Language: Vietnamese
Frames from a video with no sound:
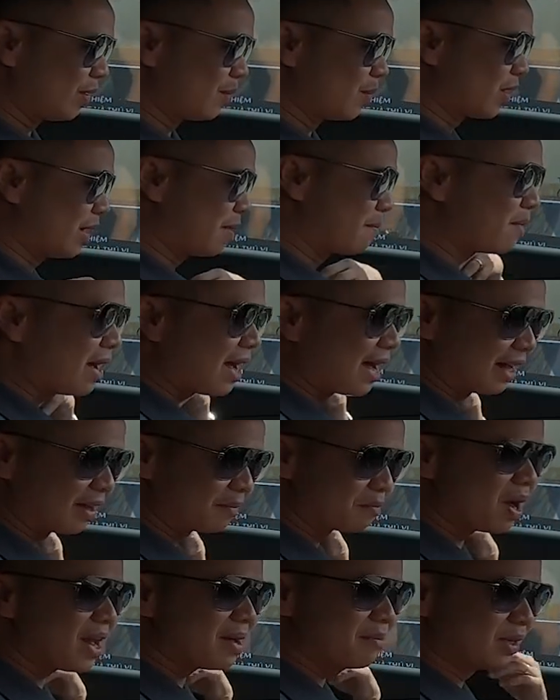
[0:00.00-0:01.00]
rồi một anh bạn lại
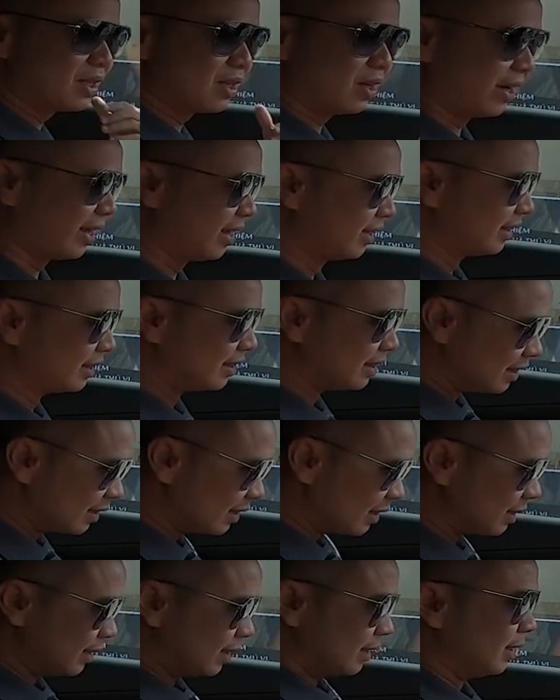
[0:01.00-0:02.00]
bận mất rồi.
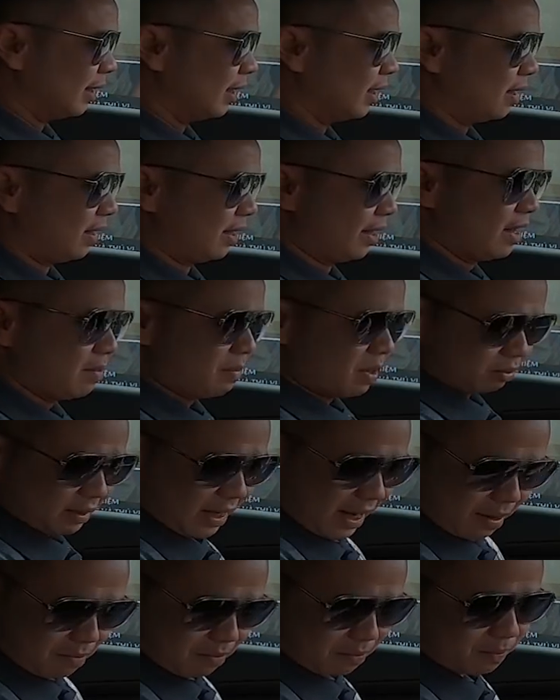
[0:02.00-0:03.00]
Ơi, bóc
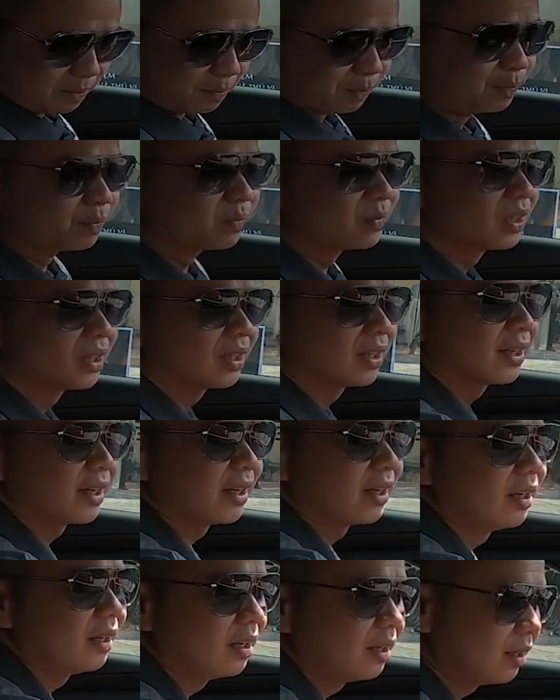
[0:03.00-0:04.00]
tem. Thiết
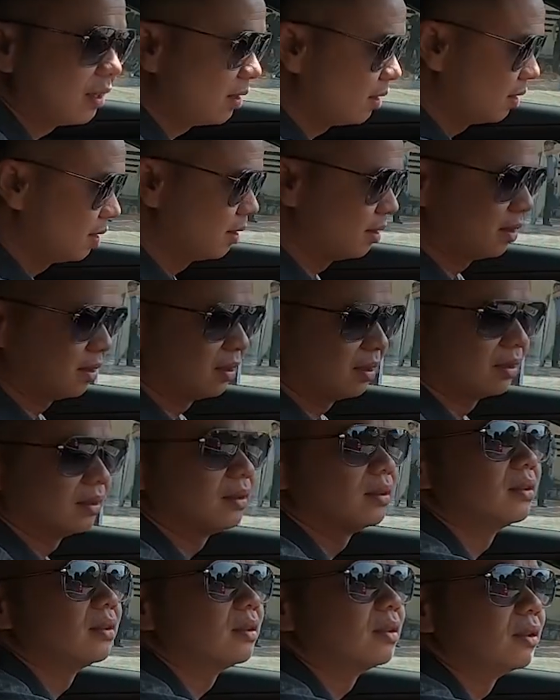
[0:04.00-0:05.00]
kế uh,
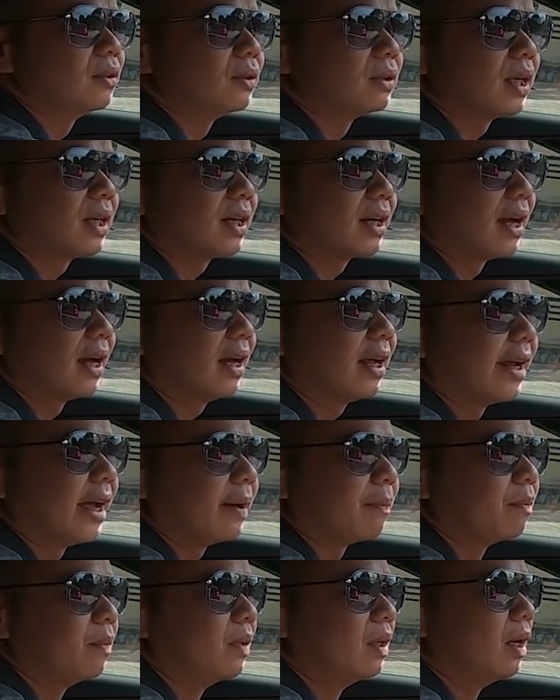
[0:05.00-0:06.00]
nội thất khá là
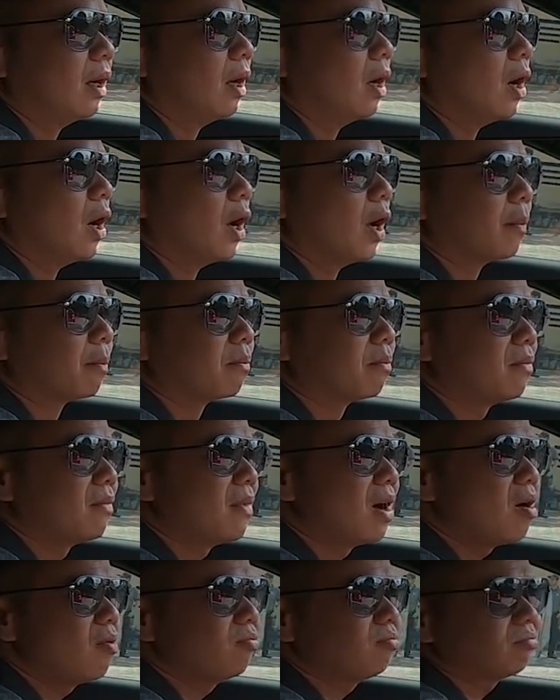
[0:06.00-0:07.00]
đẹp.
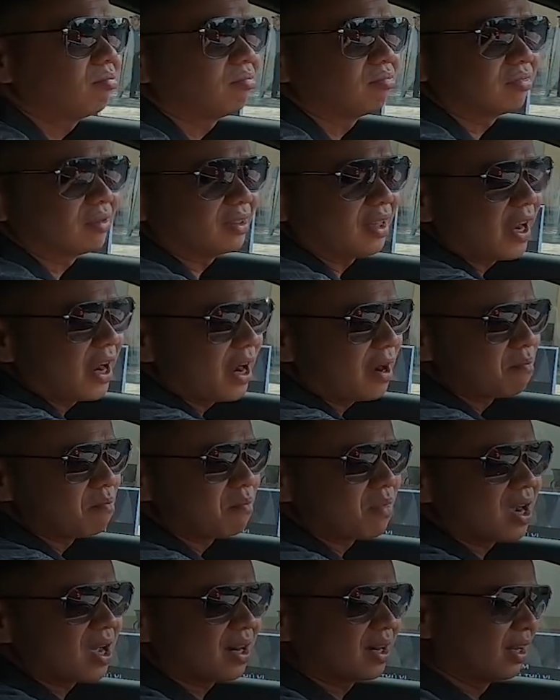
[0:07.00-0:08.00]
Bóc tem,
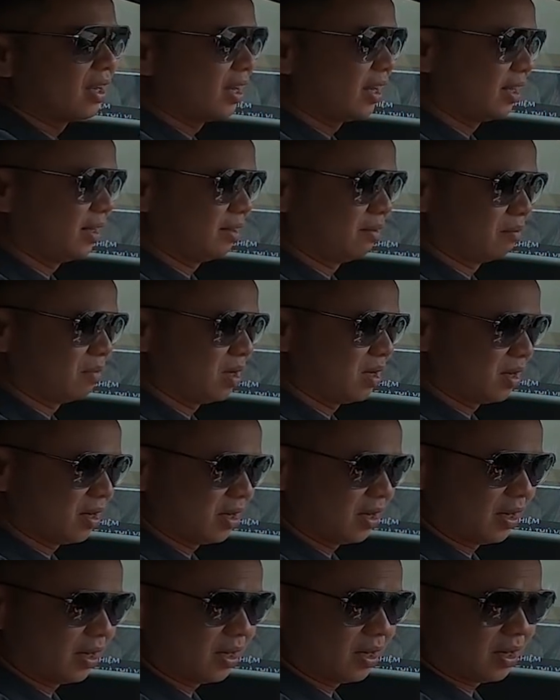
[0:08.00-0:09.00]
màn hình
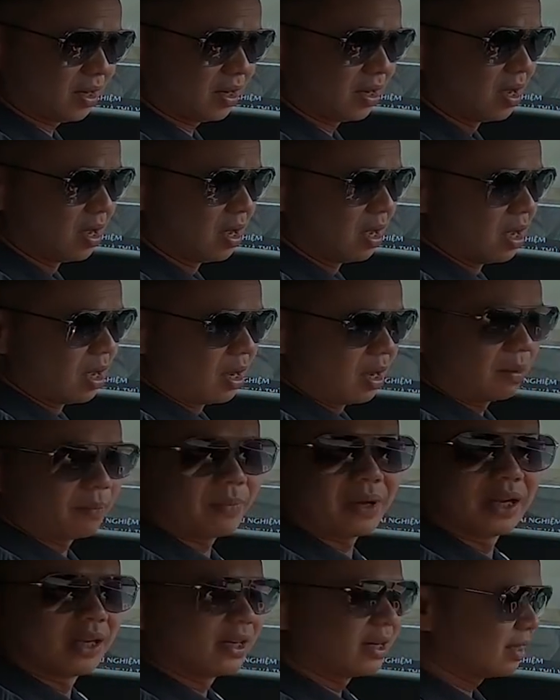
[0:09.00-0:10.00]
mười uh,
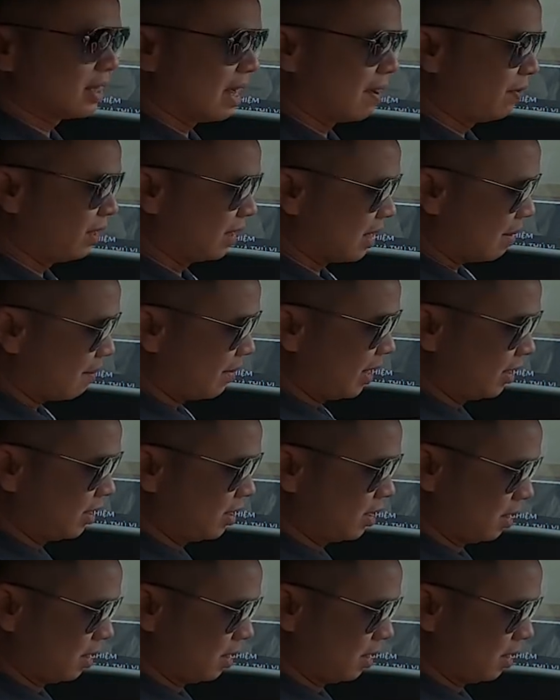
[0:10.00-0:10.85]
màn hình này tám phẩy tám inch.